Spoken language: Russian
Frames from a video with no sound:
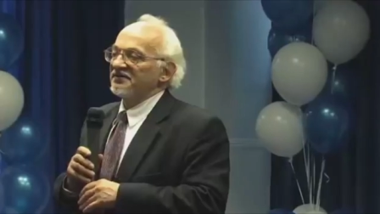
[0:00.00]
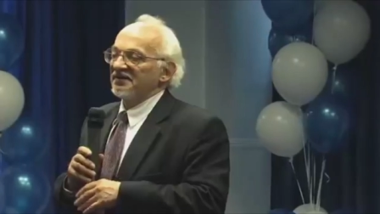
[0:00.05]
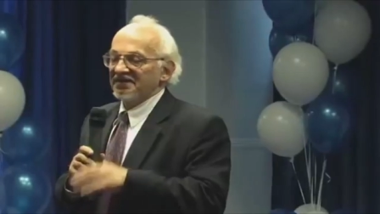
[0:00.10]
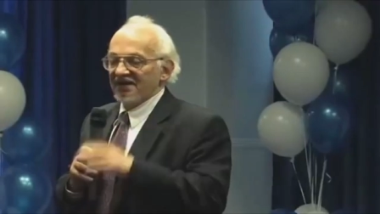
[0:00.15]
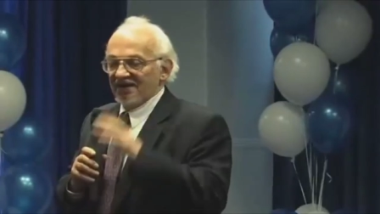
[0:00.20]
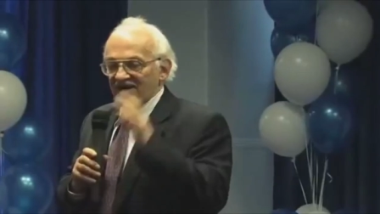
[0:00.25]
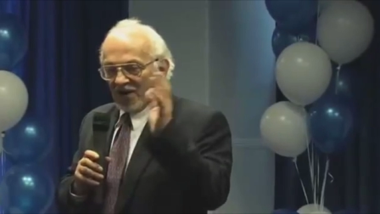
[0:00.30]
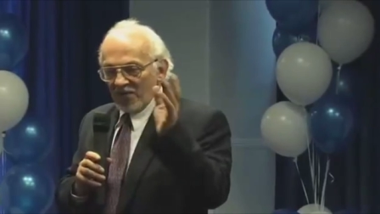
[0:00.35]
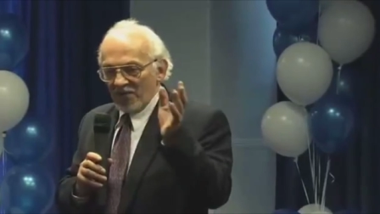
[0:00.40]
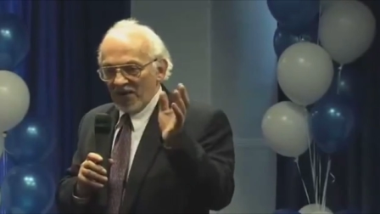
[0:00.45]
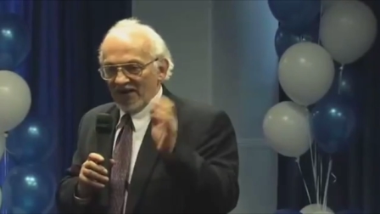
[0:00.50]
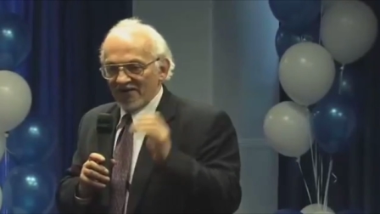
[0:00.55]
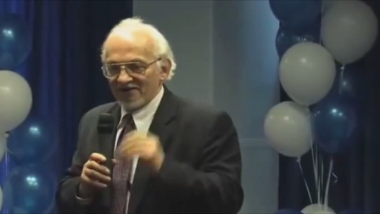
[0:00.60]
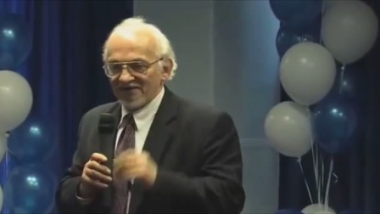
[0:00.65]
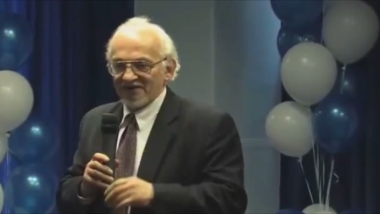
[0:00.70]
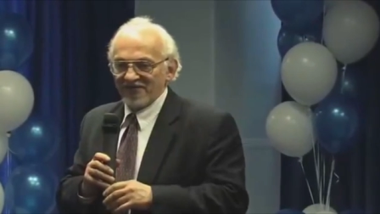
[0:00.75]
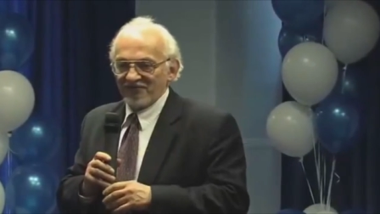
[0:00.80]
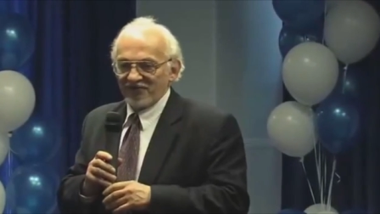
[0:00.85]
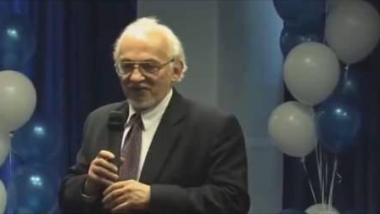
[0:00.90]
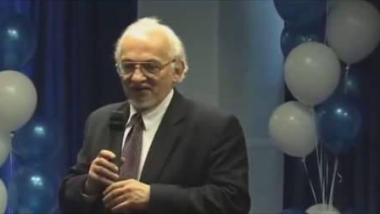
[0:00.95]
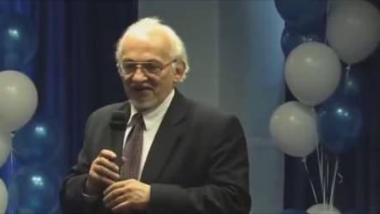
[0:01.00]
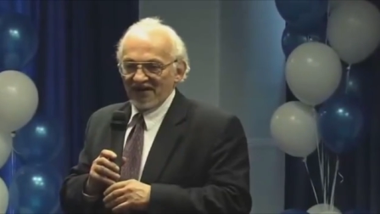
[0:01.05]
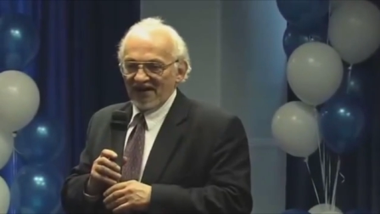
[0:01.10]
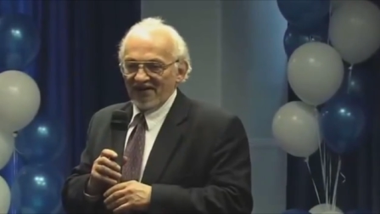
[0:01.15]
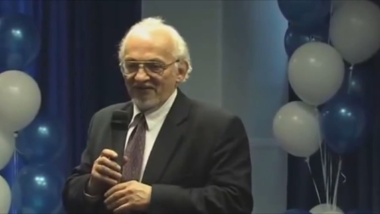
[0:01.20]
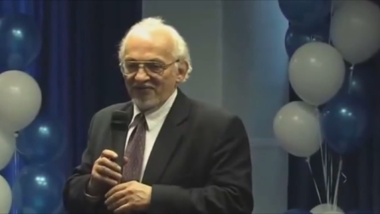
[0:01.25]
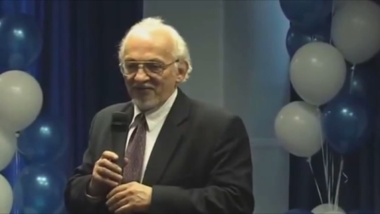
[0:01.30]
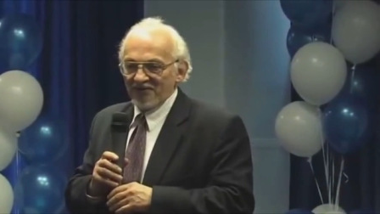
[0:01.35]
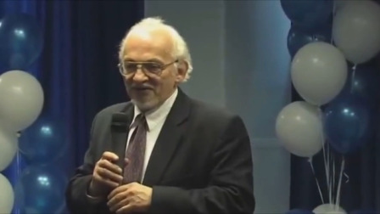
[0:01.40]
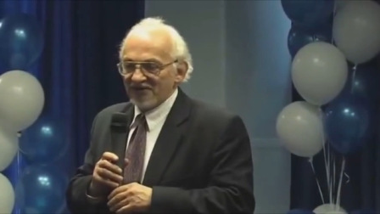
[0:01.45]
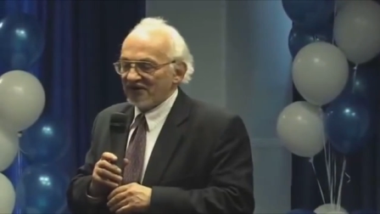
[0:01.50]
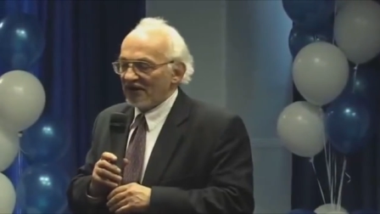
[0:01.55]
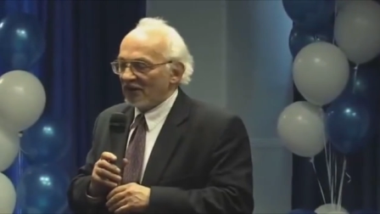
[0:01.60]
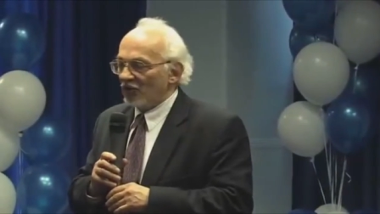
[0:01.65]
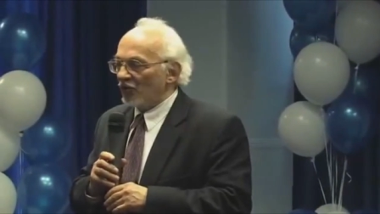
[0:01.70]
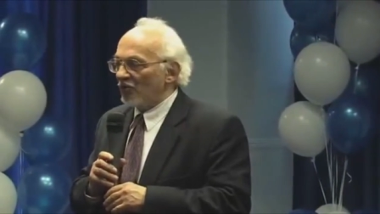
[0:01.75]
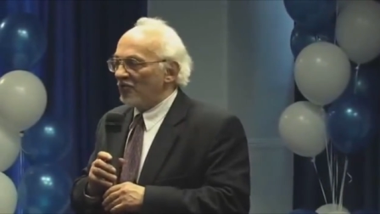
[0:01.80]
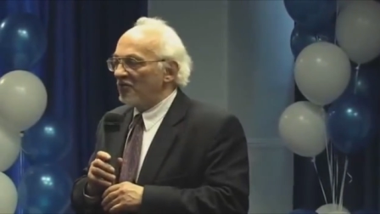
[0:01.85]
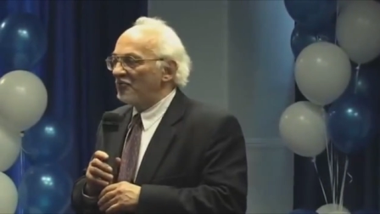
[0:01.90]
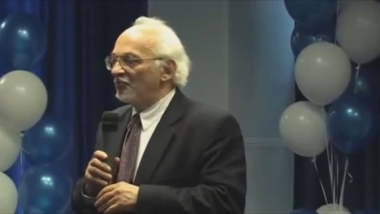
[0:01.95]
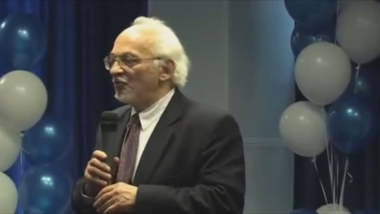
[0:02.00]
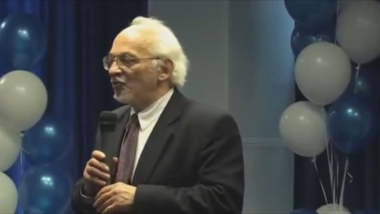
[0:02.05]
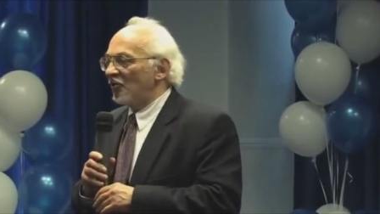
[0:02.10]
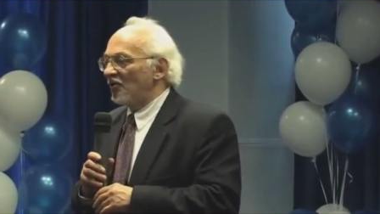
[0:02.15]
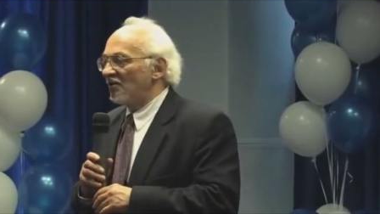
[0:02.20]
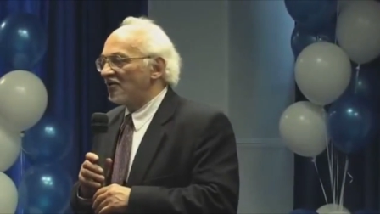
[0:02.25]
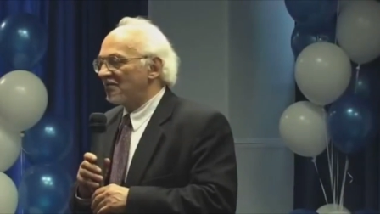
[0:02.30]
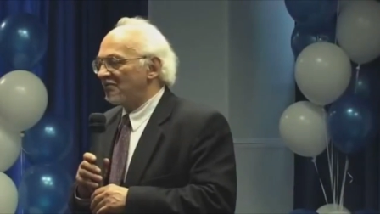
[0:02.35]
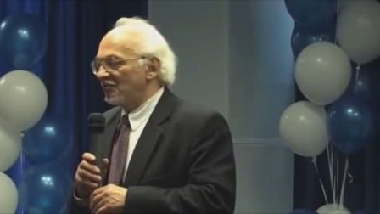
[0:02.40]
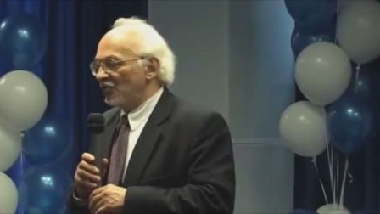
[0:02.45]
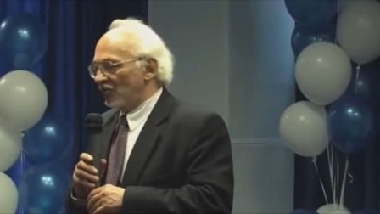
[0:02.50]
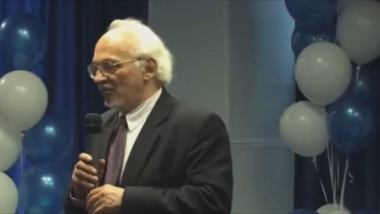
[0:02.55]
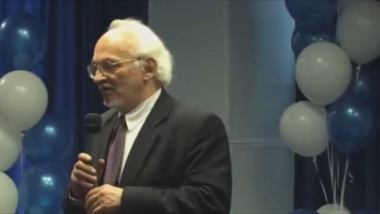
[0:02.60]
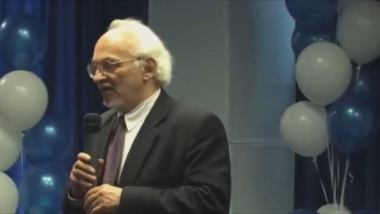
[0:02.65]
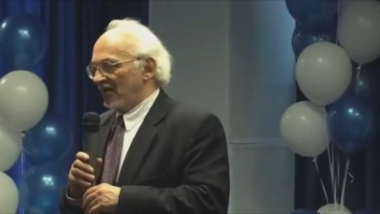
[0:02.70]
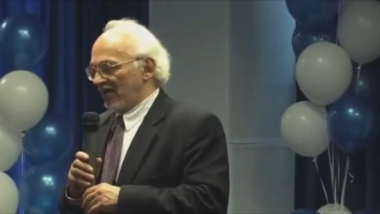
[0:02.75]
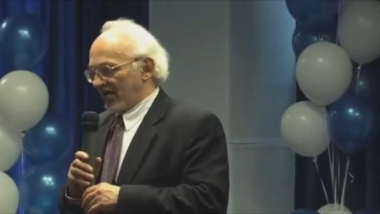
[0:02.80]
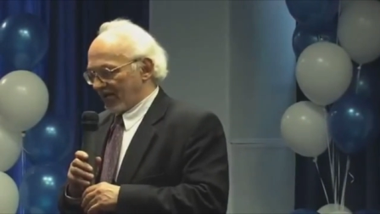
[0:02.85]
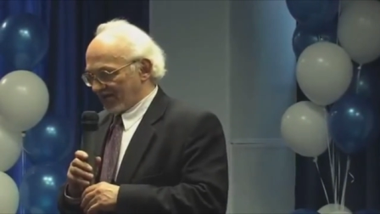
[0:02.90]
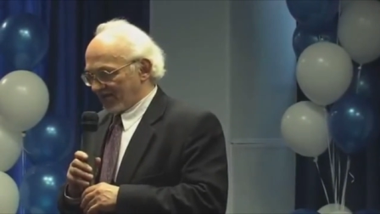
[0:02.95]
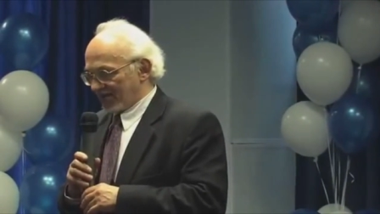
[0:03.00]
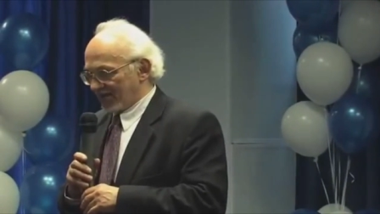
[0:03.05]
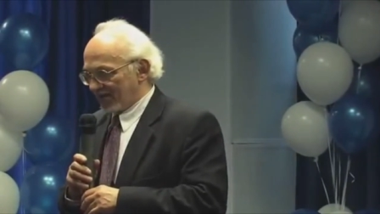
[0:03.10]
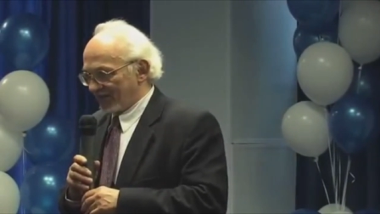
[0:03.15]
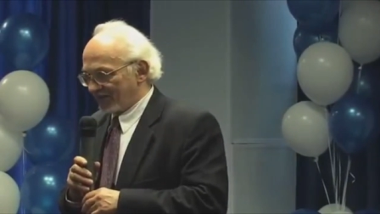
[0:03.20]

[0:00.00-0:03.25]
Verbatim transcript: с этой командой For мы знакомы много-много лет.